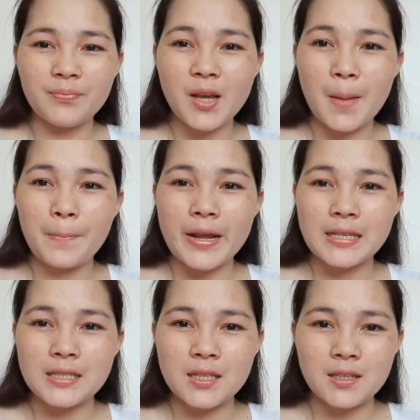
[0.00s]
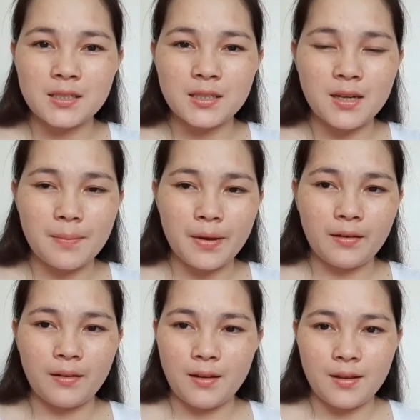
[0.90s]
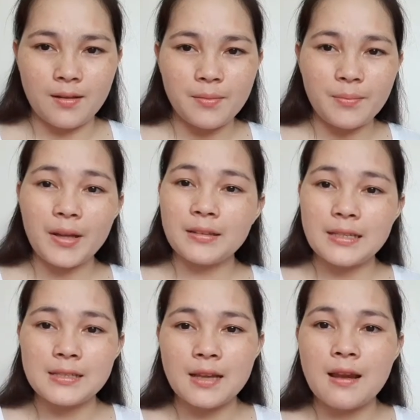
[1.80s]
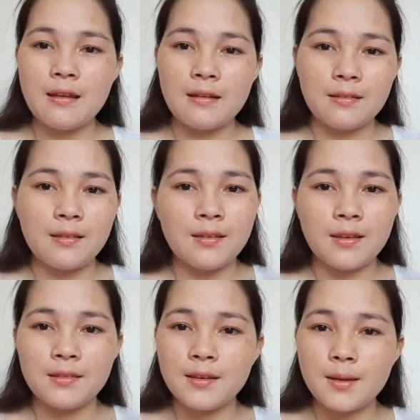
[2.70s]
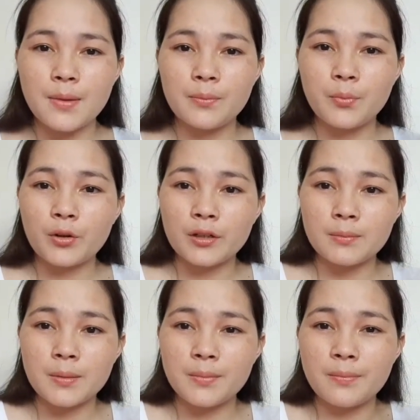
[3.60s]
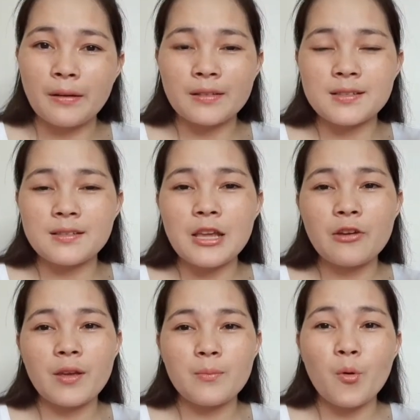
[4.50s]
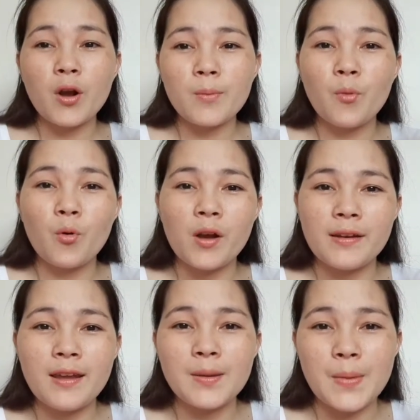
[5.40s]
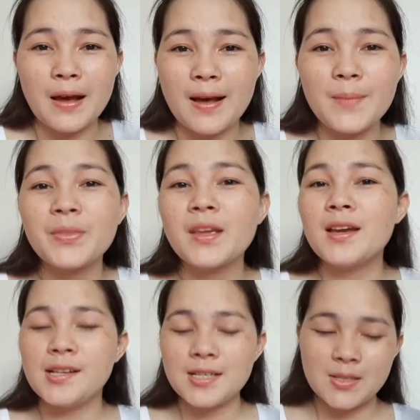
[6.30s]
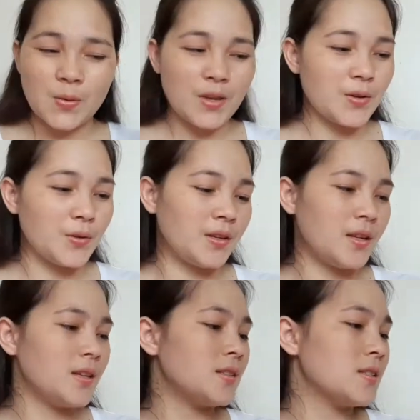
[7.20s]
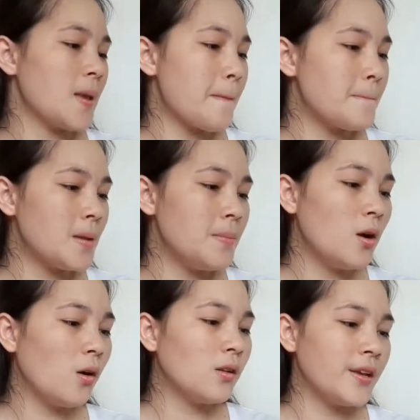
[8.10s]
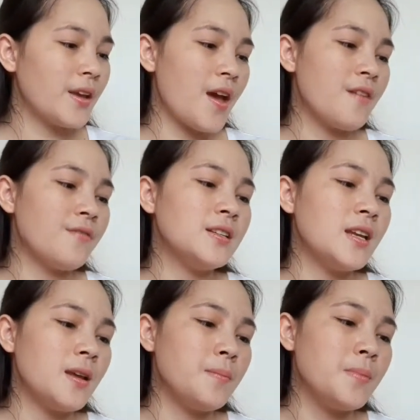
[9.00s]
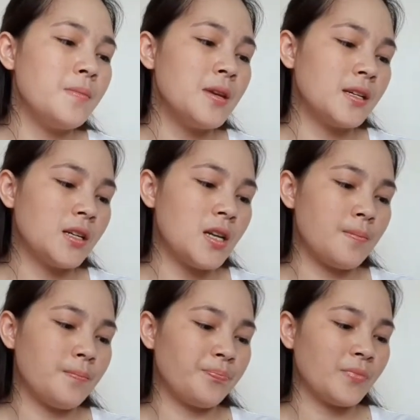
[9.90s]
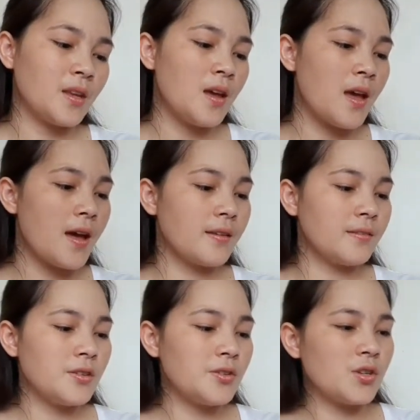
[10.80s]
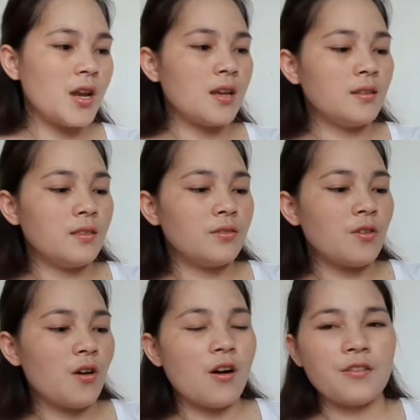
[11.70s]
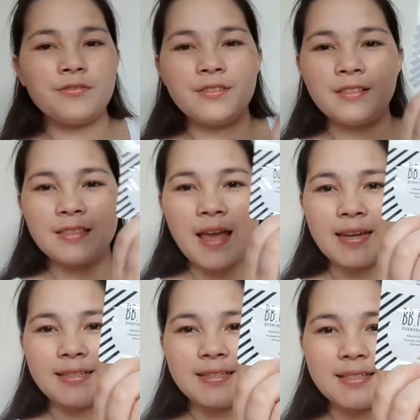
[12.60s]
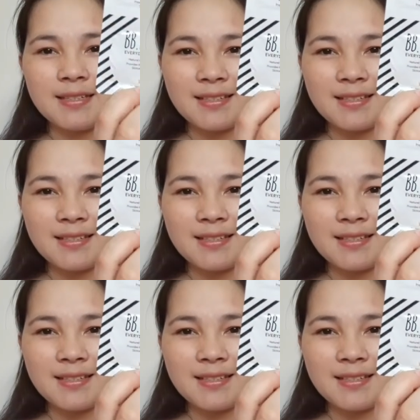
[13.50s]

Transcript: ka-pricey kasi naman eh, practice nga lang eh, hindi naman porket magpa-practice tayo eh, bunggang bongga na, di ba? So, ayun, it's Baby Holic Everyday Baby Cream and the shade of light.